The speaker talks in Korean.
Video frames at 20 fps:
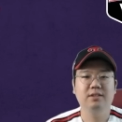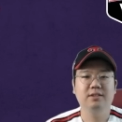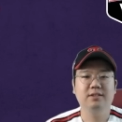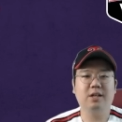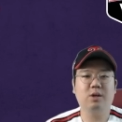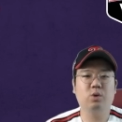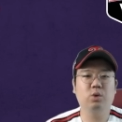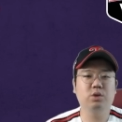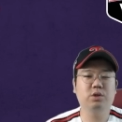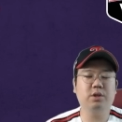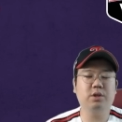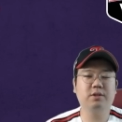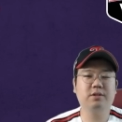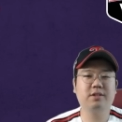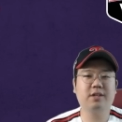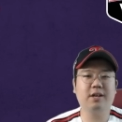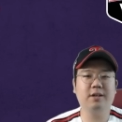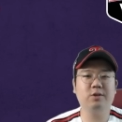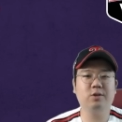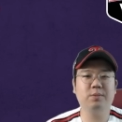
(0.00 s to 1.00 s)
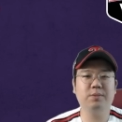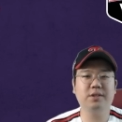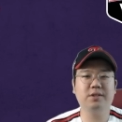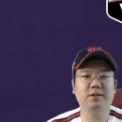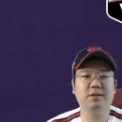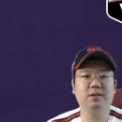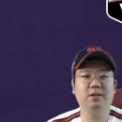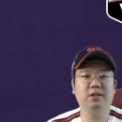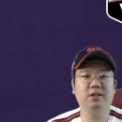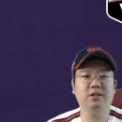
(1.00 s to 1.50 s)
자, 고척 스카이돔에서
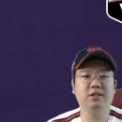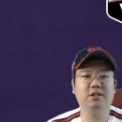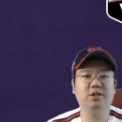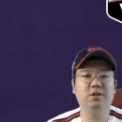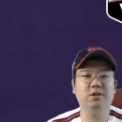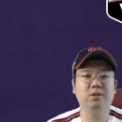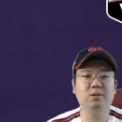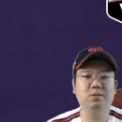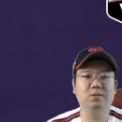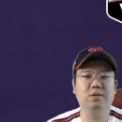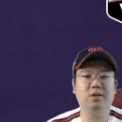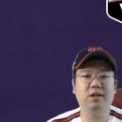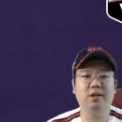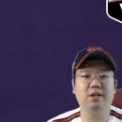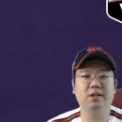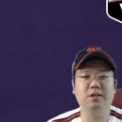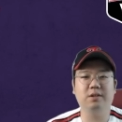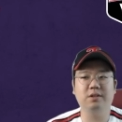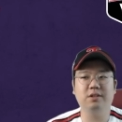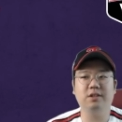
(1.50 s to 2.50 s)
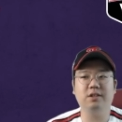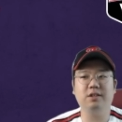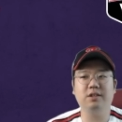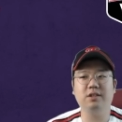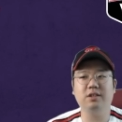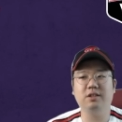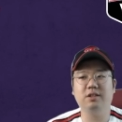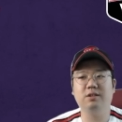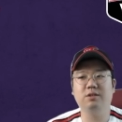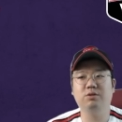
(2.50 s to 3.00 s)
열린 키움과의 경기
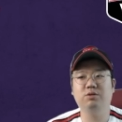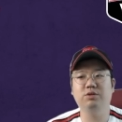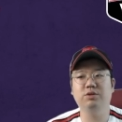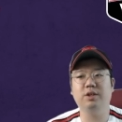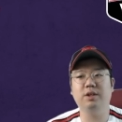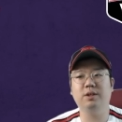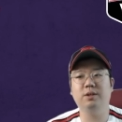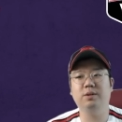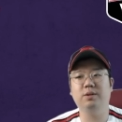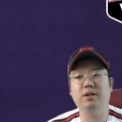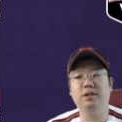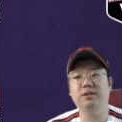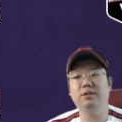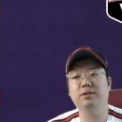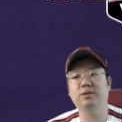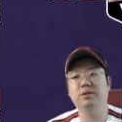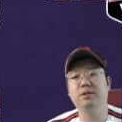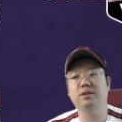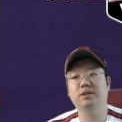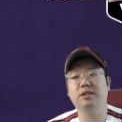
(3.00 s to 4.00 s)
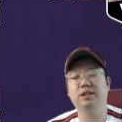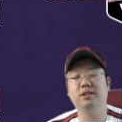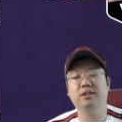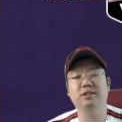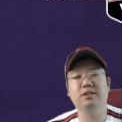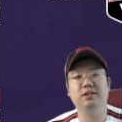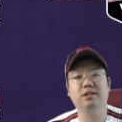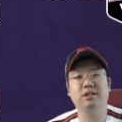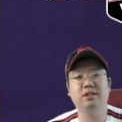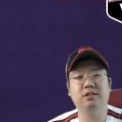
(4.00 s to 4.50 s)
어, 구 대 일로 엘지 트윈스가
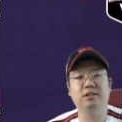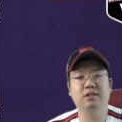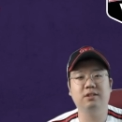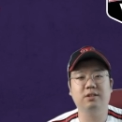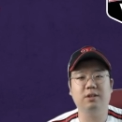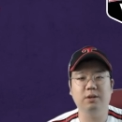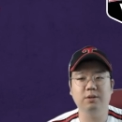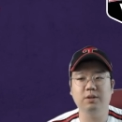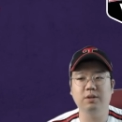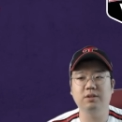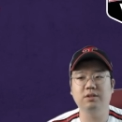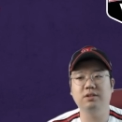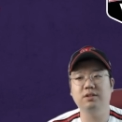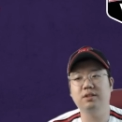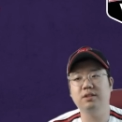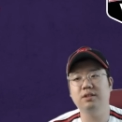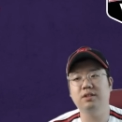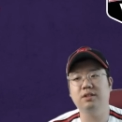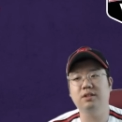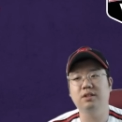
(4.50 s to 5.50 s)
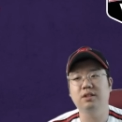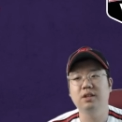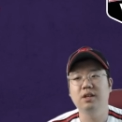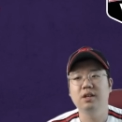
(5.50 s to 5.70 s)
승리를 거뒀는데요.